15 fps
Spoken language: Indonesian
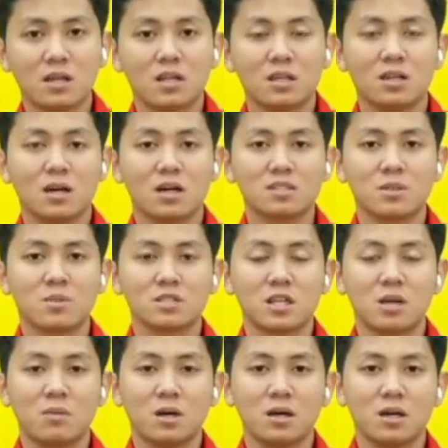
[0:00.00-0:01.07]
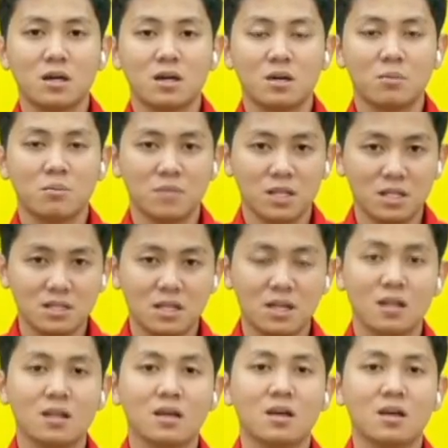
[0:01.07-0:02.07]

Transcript: nanti akan sama-sama menyaksikan